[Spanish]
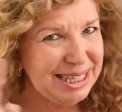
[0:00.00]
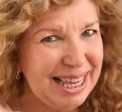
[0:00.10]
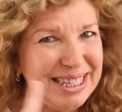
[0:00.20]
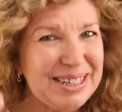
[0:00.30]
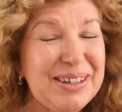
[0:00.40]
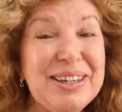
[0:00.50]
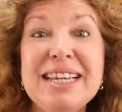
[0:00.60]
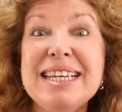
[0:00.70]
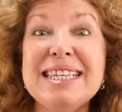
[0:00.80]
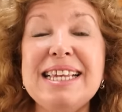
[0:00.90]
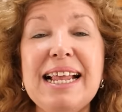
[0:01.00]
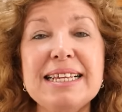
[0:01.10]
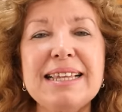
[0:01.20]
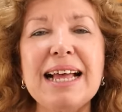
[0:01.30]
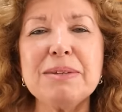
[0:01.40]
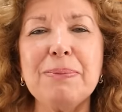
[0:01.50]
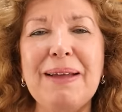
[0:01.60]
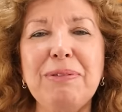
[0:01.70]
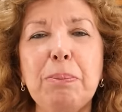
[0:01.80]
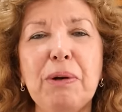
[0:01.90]
has hecho, si la estás
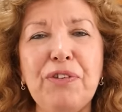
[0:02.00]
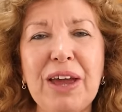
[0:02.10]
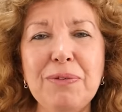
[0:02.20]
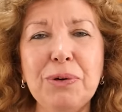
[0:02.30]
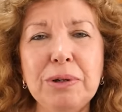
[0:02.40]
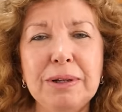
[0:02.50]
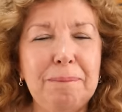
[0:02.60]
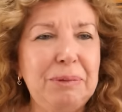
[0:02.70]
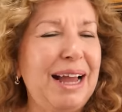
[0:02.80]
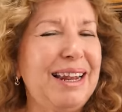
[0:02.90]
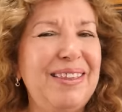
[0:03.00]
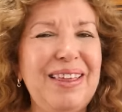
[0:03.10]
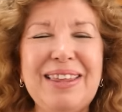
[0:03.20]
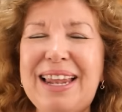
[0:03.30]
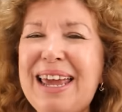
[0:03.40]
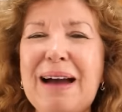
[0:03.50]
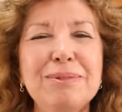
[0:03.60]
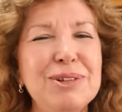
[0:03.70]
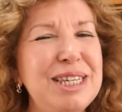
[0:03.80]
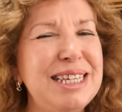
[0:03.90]
viendo por Facebook, te agradecería
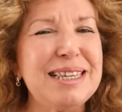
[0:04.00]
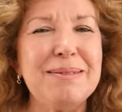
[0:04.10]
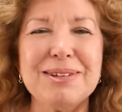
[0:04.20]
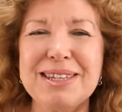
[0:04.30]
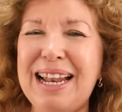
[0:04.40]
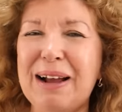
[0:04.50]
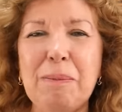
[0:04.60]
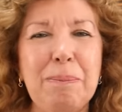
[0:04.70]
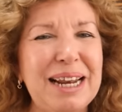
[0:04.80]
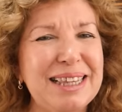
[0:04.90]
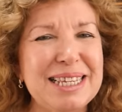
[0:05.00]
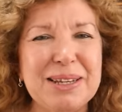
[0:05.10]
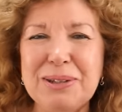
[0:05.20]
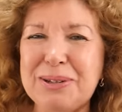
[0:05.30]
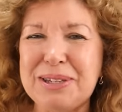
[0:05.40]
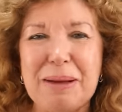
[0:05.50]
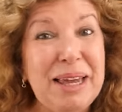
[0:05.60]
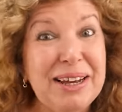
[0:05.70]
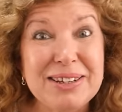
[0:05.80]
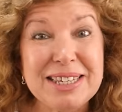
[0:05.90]
muchísimo si la compartes con tus
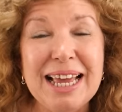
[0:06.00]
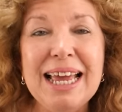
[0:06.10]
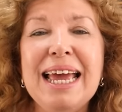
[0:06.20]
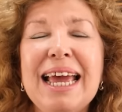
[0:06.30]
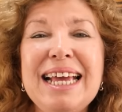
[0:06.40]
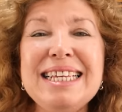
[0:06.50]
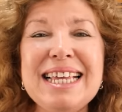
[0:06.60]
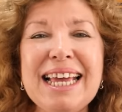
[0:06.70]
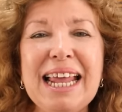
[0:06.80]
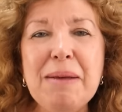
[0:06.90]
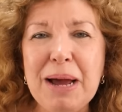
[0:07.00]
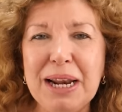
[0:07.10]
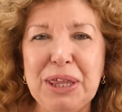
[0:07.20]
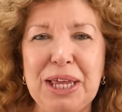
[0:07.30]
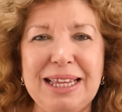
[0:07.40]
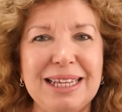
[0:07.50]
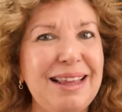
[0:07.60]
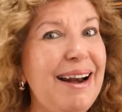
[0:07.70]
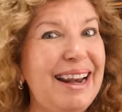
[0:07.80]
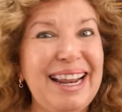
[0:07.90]
amigos y si quieres más recetas
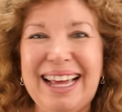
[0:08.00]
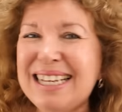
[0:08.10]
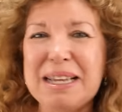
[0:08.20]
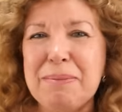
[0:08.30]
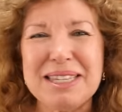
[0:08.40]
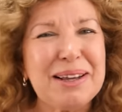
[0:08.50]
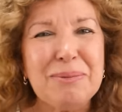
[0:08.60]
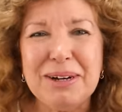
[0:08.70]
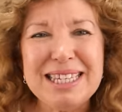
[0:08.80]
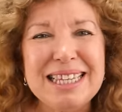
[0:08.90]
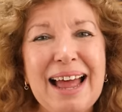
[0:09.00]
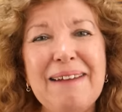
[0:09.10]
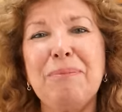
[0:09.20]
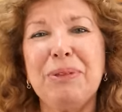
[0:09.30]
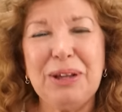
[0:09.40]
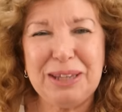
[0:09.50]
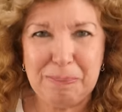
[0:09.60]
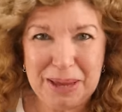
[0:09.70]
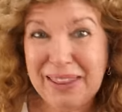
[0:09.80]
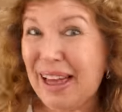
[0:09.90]
tan riquísimas como esta, no te
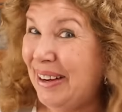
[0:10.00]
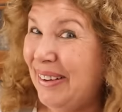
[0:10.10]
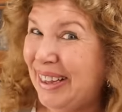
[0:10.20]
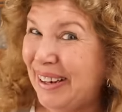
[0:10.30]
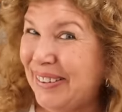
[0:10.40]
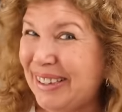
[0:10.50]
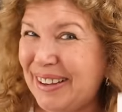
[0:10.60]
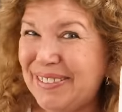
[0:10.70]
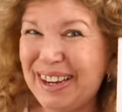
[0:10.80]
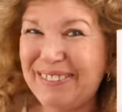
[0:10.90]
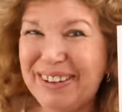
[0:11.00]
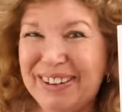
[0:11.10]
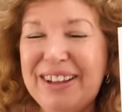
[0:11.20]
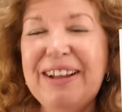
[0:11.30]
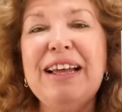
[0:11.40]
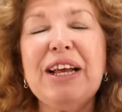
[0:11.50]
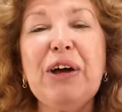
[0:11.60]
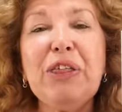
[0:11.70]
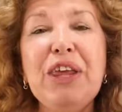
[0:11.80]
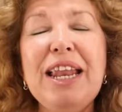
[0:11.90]
pierdas nuestro último libro,
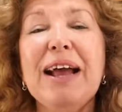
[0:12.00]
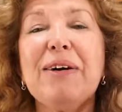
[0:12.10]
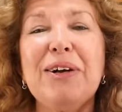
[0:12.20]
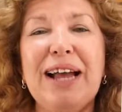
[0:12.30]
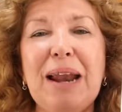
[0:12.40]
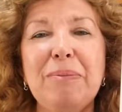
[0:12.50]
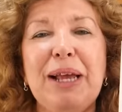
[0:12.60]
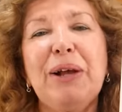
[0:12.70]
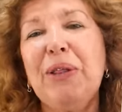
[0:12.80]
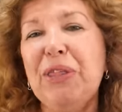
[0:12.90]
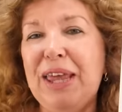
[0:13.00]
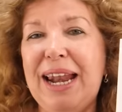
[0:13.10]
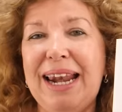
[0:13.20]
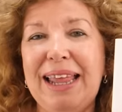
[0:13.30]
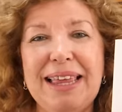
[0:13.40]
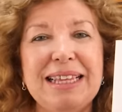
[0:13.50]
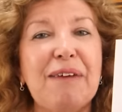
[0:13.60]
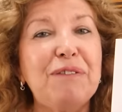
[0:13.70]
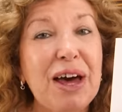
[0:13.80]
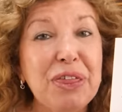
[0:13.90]
Cocina con Carmen con 100
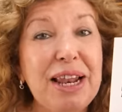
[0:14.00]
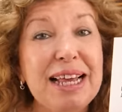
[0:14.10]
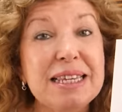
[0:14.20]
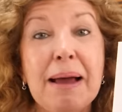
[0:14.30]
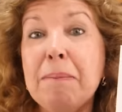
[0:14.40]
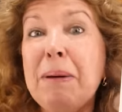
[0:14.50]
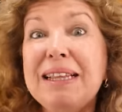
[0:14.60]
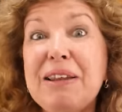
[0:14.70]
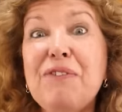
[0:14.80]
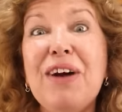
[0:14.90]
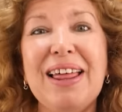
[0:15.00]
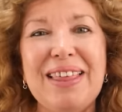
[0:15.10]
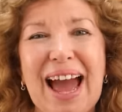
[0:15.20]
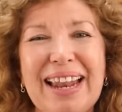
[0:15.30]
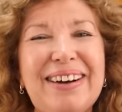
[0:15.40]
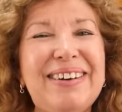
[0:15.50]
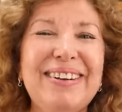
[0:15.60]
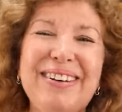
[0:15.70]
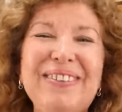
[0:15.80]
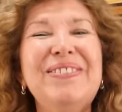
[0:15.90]
recetas fáciles para triunfar a diario.
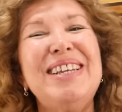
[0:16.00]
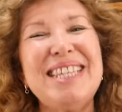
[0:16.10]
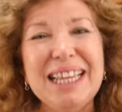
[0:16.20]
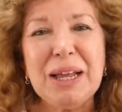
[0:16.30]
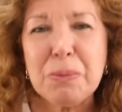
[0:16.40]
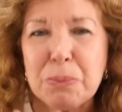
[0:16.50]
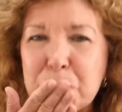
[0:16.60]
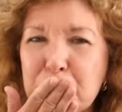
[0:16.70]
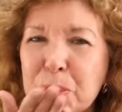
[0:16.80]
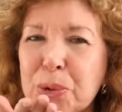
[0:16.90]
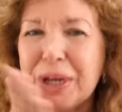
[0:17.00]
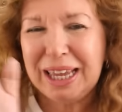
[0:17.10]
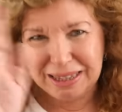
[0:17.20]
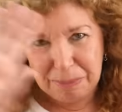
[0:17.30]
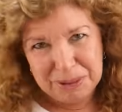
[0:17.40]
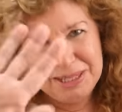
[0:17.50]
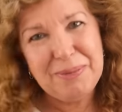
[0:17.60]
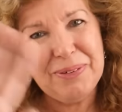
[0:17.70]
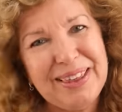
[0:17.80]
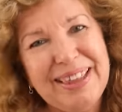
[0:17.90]
Un besito y hasta el
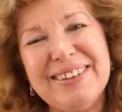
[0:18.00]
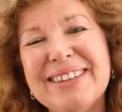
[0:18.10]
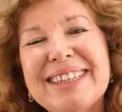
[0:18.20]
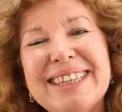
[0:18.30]
próximo vídeo.